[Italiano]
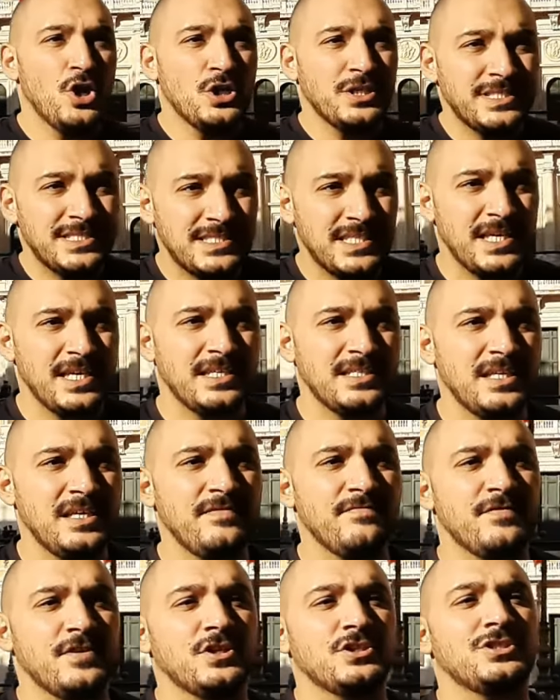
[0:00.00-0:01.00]
sede
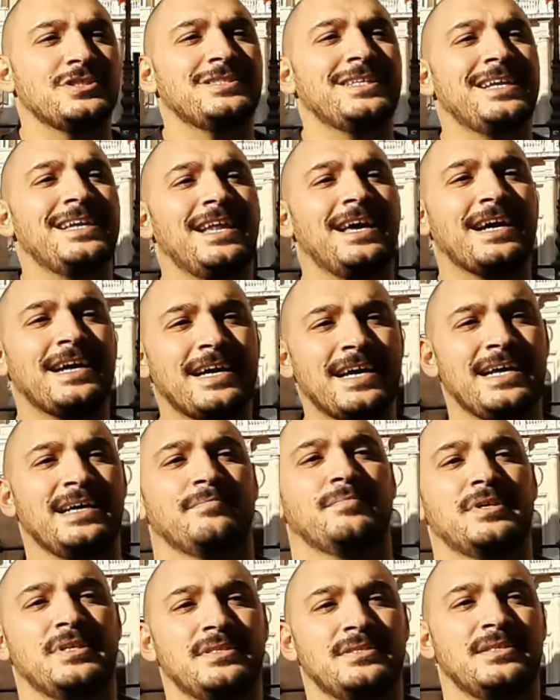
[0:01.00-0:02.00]
invece della
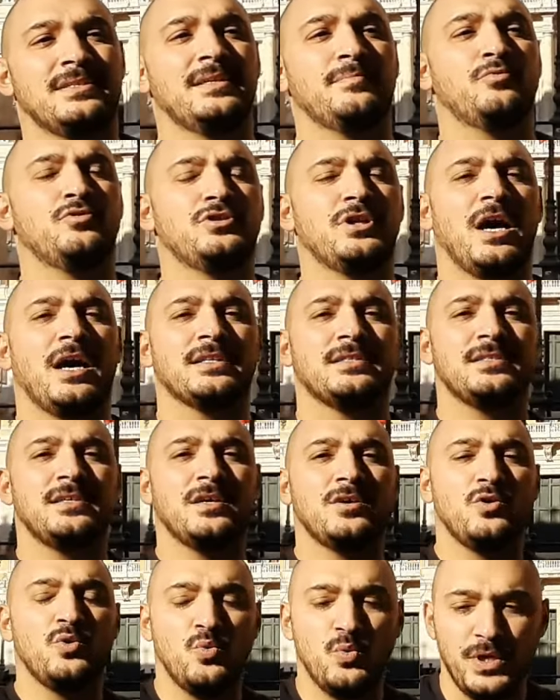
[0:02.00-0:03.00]
Camera dei Deputati
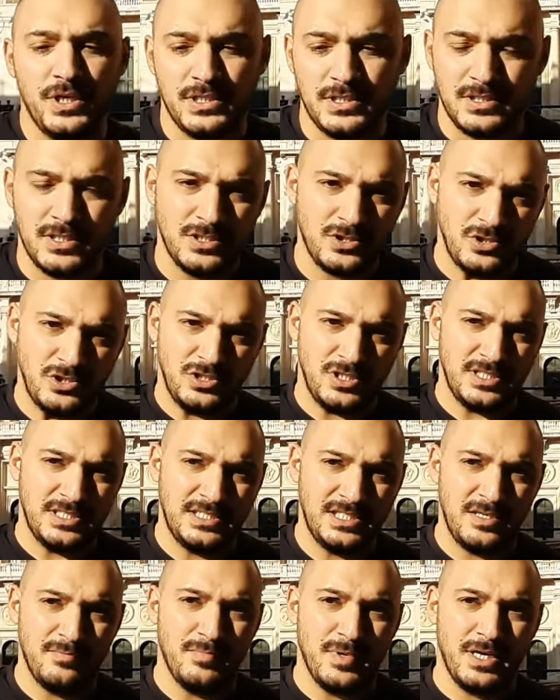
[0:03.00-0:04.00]
e quindi
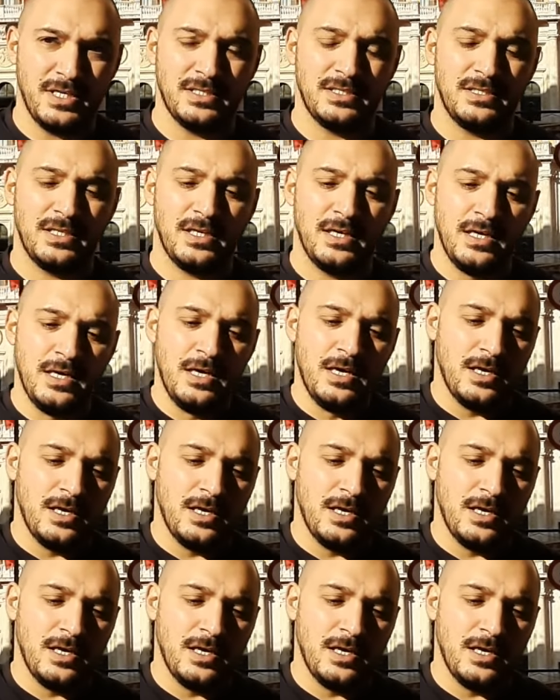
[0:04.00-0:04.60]
sostanzialmente